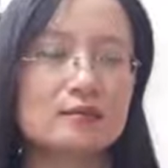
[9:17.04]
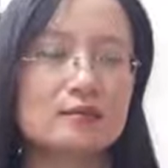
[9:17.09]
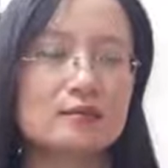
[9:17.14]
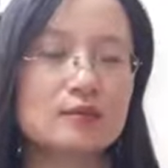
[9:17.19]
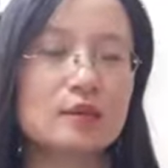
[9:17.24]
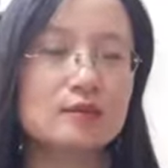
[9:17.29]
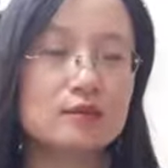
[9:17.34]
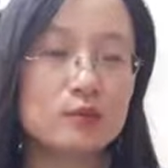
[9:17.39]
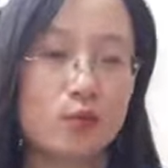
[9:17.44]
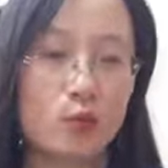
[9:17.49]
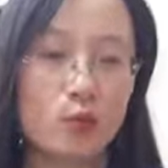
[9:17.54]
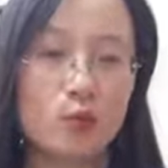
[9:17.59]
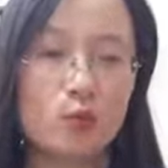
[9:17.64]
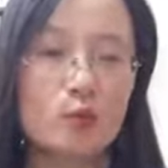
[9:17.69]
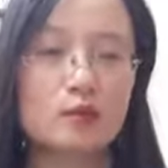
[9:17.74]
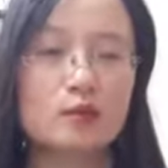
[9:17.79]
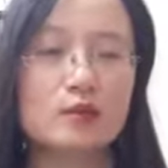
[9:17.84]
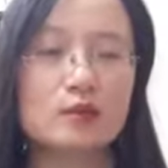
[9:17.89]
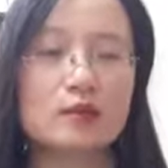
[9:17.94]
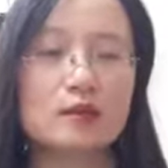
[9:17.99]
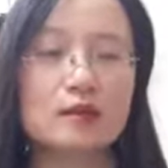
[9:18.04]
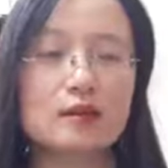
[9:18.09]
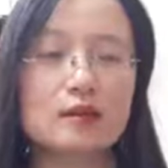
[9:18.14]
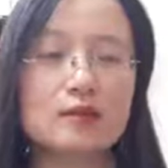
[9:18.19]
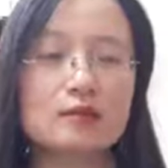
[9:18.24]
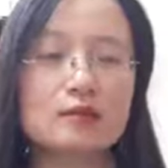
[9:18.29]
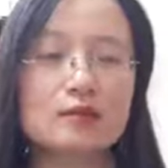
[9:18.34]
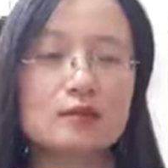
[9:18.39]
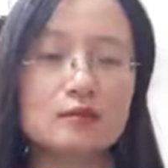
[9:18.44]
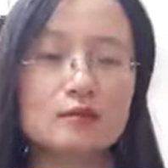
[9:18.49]
thích thú rất là
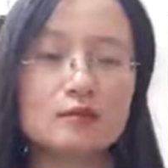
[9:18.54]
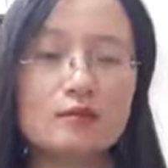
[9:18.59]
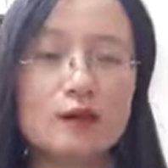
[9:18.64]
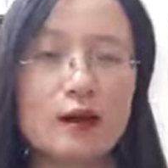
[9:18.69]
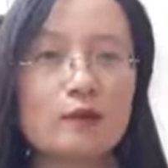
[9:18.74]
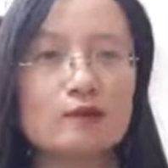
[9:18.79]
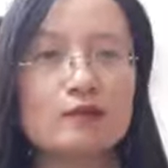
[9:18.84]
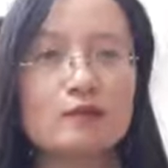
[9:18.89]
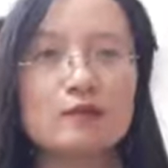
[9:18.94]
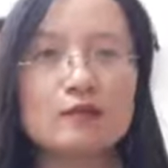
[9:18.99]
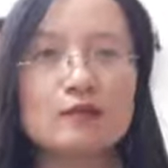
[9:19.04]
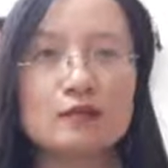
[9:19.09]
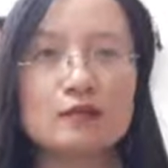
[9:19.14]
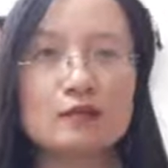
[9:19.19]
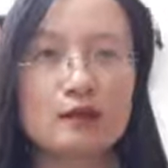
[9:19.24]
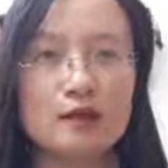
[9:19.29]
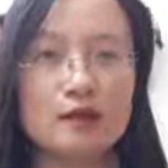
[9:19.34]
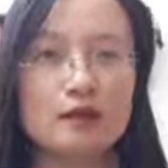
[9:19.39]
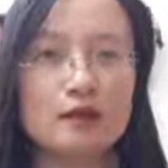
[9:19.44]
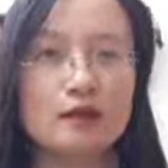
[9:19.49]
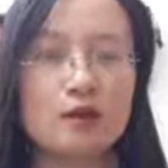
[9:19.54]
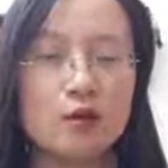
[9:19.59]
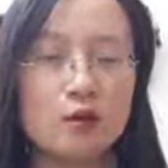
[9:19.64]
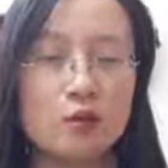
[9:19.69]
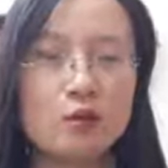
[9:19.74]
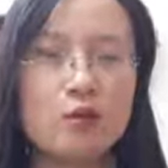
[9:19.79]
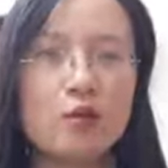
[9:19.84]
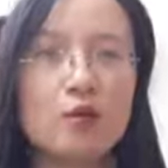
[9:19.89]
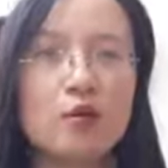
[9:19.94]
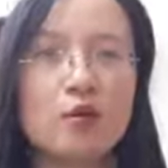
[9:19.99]
ngưỡng vọng rất là
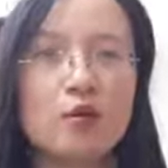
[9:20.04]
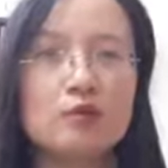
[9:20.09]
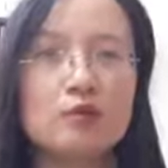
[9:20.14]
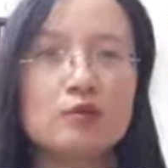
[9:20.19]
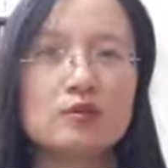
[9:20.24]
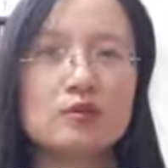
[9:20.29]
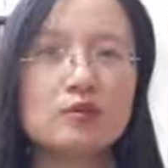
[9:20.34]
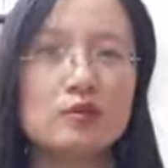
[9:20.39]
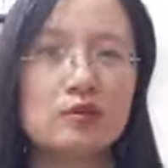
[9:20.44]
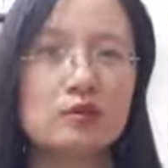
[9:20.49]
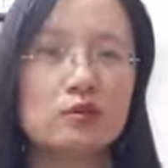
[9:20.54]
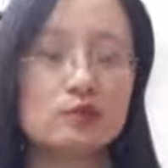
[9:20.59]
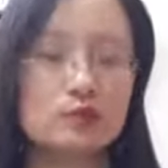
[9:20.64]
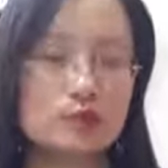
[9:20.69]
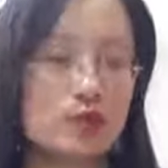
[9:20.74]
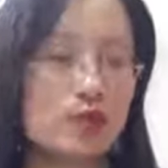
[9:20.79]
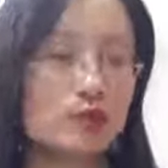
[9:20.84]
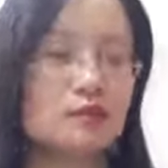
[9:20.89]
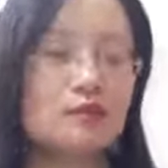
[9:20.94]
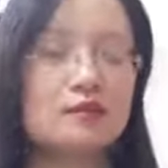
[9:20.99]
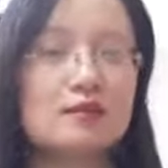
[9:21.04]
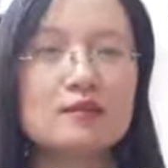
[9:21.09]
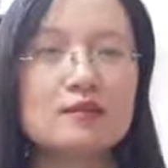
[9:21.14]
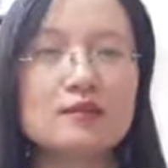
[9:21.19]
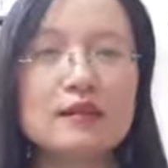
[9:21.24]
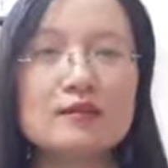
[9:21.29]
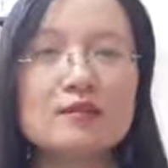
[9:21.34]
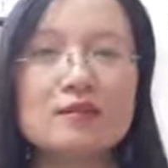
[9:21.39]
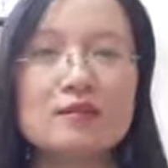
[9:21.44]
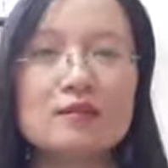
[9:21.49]
ủng hộ nhưng mà cũng trên cái tính
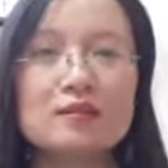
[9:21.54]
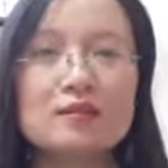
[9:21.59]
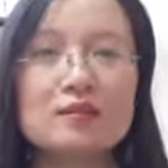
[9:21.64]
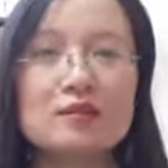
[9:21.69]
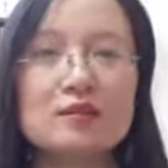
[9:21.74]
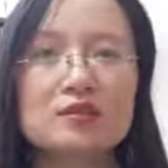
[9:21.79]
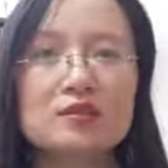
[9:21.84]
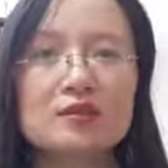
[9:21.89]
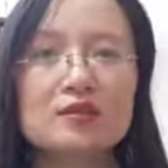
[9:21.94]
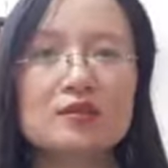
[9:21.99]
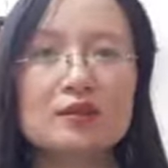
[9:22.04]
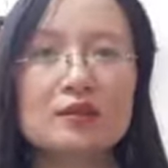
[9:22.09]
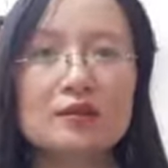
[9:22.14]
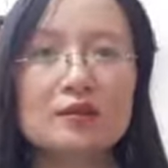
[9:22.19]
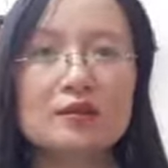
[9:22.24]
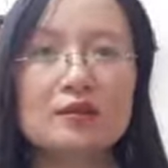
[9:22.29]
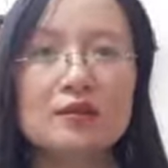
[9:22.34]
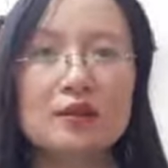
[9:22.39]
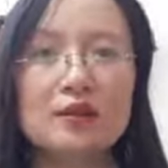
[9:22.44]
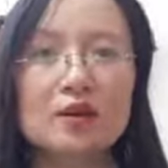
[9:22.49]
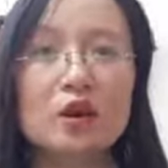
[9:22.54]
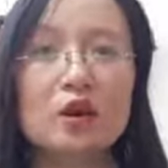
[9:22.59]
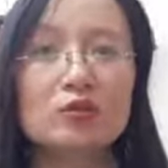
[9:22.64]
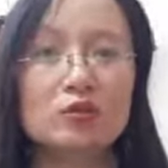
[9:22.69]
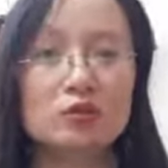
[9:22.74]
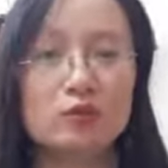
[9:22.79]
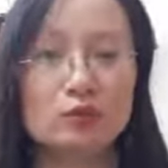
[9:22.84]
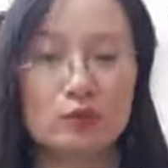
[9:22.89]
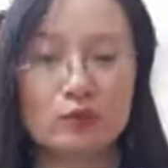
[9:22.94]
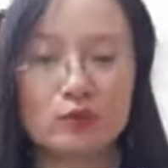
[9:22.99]
cách đó mình rất là khó
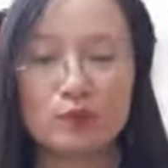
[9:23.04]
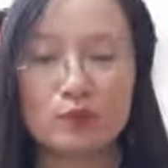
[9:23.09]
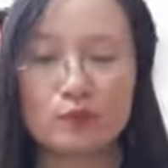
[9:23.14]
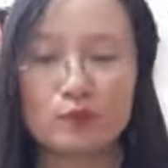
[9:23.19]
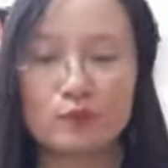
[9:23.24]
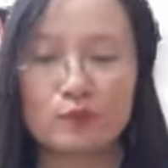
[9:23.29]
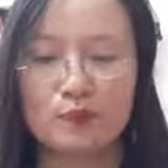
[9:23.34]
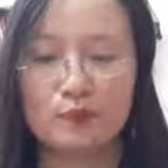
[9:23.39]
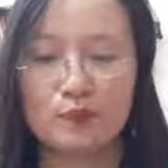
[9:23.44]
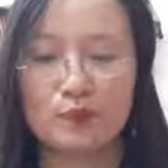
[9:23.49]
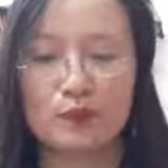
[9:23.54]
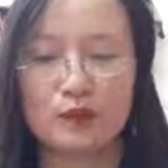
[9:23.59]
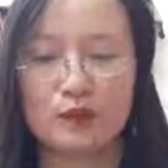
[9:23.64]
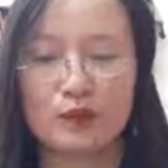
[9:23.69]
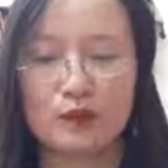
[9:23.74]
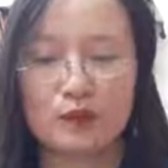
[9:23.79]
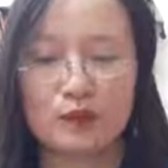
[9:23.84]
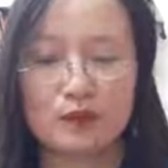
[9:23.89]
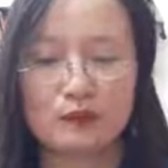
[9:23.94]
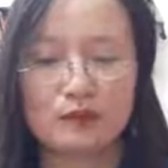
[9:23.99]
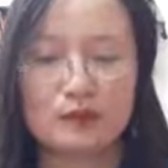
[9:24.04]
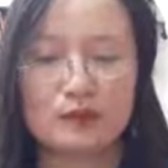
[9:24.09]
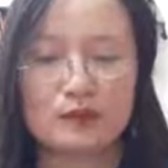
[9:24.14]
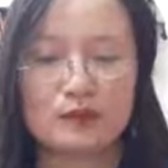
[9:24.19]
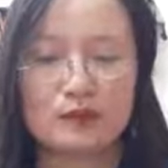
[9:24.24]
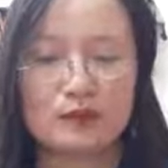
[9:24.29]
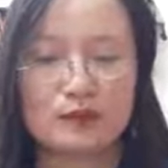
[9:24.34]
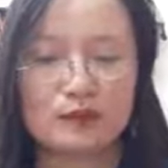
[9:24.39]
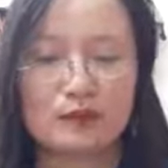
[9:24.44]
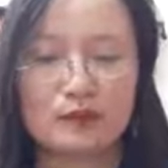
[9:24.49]
chịu à,
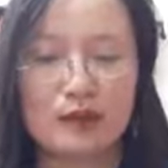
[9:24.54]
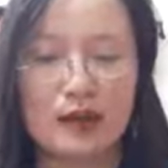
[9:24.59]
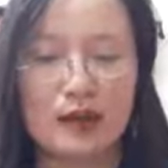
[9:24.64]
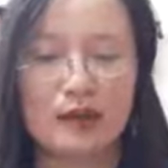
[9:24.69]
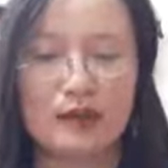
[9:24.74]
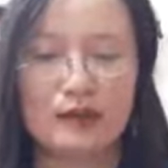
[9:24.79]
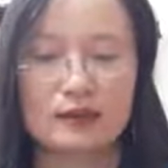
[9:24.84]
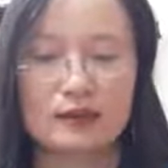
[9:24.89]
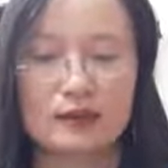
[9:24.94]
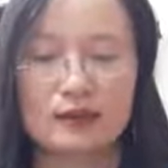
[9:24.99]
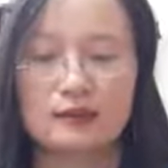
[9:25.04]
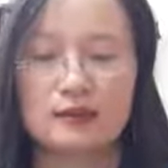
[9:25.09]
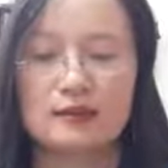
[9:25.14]
và